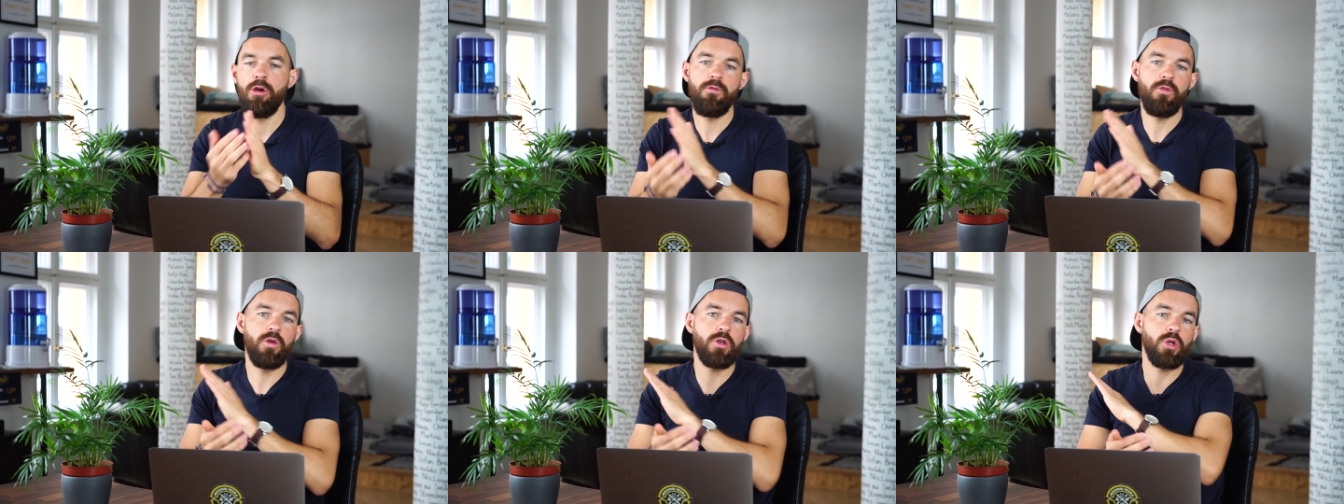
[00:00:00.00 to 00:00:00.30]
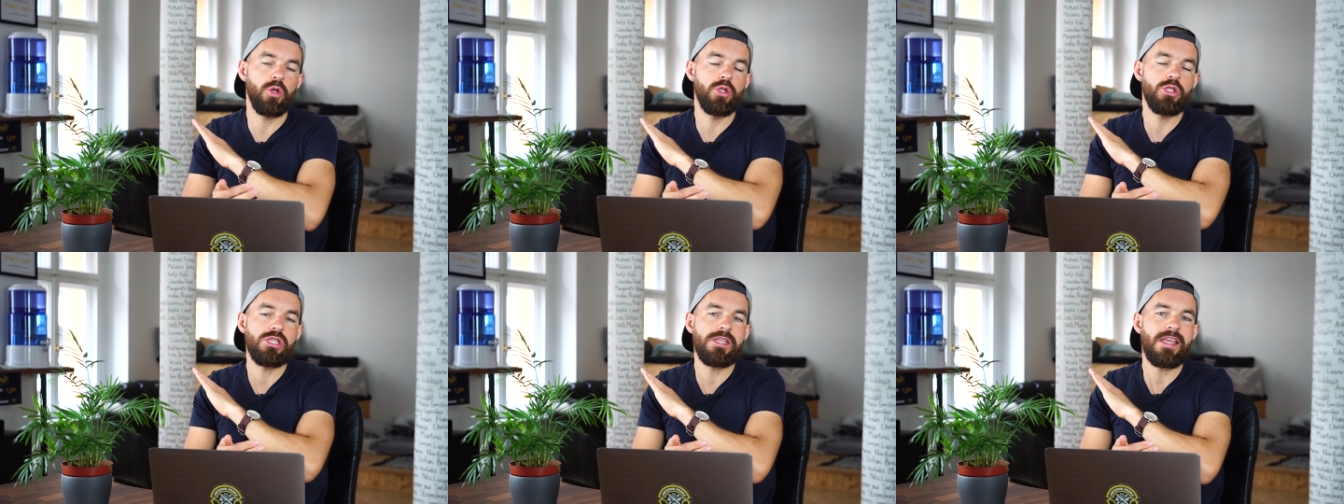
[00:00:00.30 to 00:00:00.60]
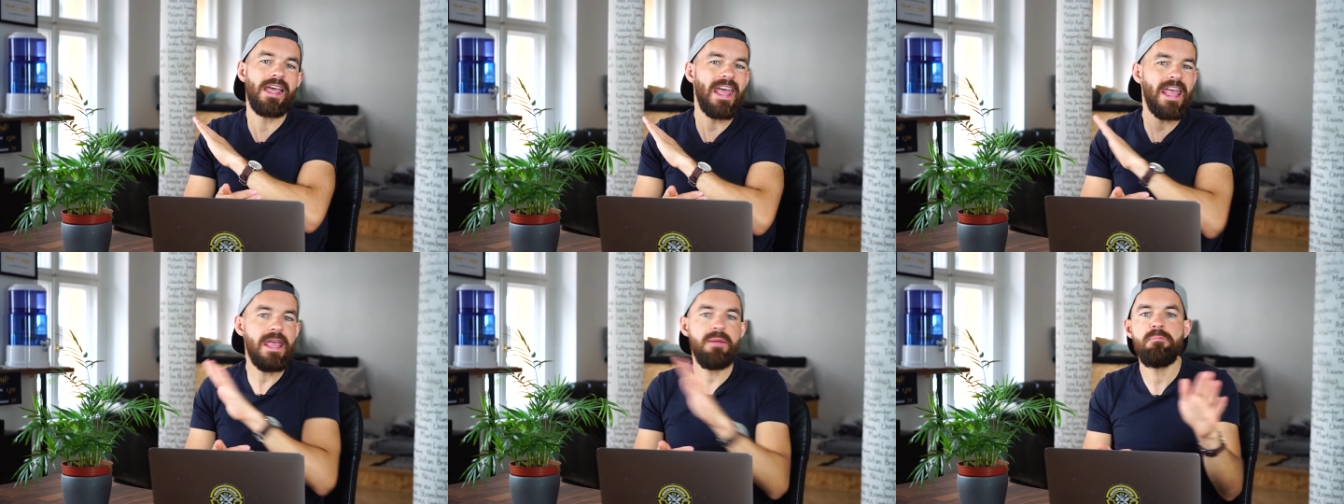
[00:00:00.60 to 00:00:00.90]
wird uns
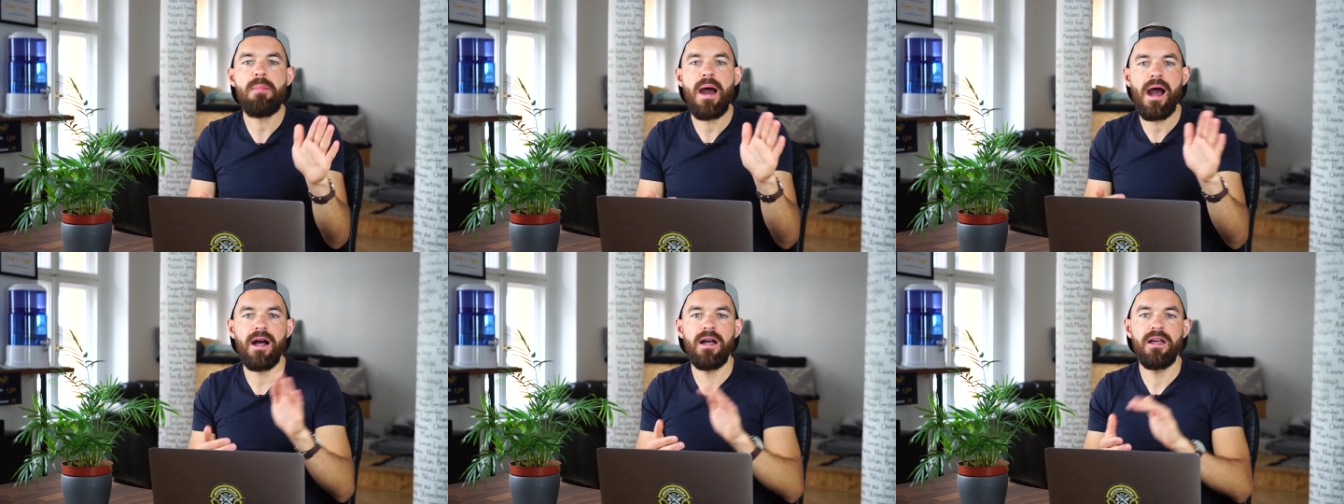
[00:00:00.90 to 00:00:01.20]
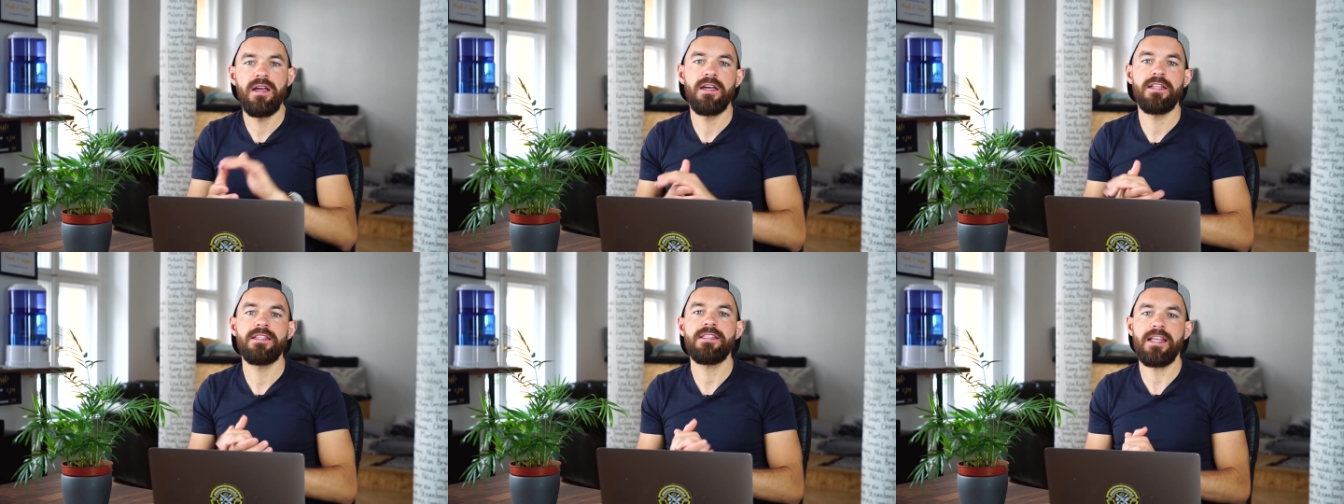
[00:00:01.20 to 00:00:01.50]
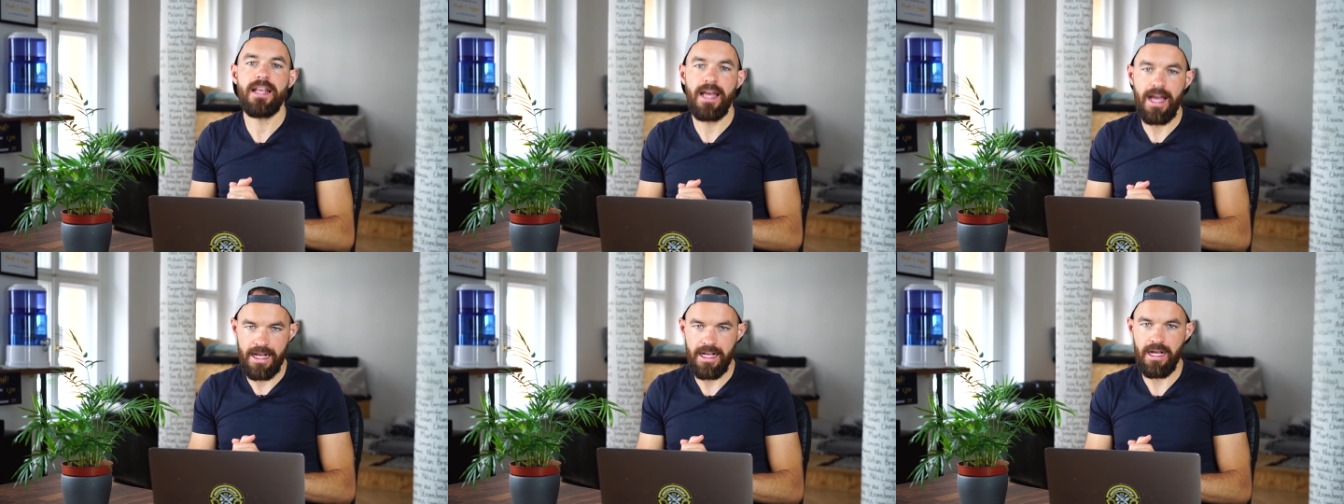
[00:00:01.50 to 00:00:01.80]
immer
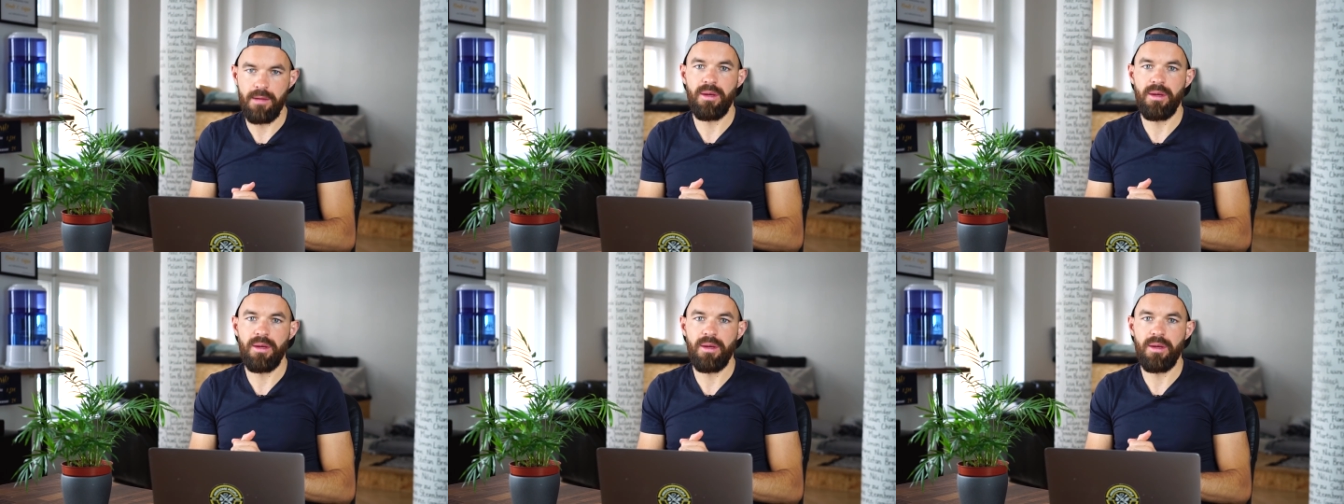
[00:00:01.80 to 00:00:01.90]
den Rang